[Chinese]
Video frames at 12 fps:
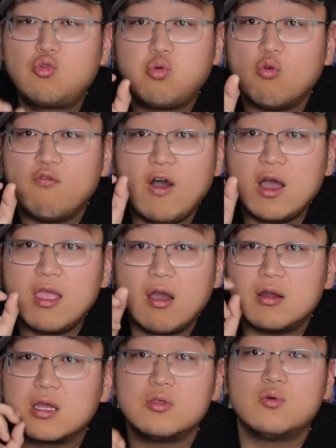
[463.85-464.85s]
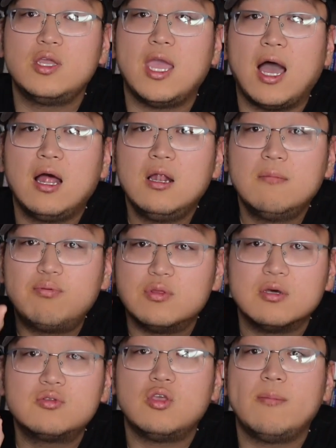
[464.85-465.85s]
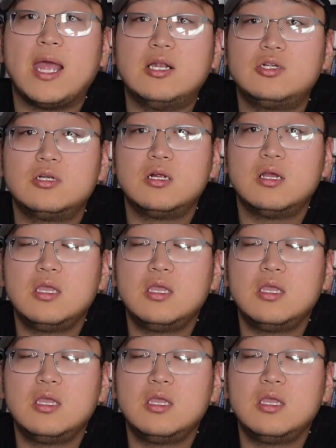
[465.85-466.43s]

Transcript: 处方药这个东西啊，不能随便吃，